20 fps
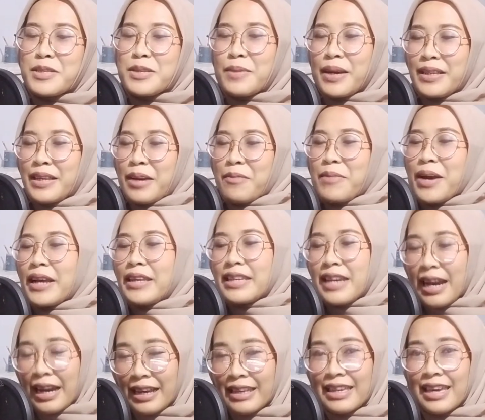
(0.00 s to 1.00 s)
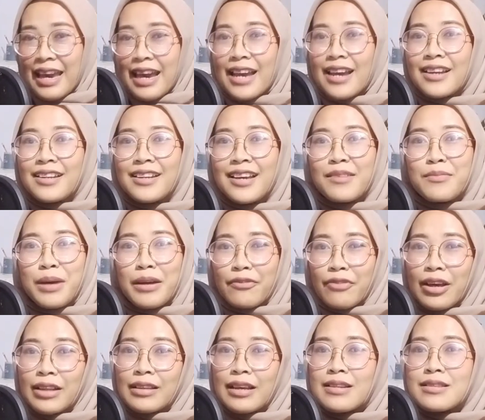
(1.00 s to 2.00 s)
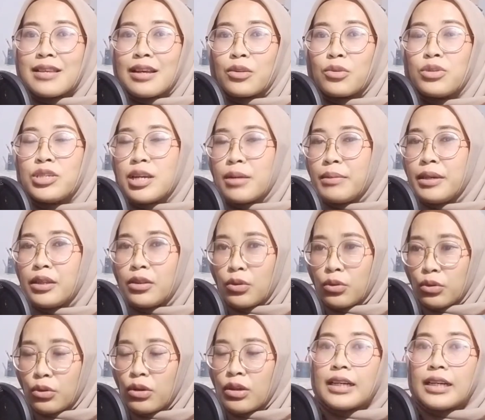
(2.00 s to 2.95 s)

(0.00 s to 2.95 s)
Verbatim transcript: sebanyak-banyaknya dan manfaatkan satu jam itu.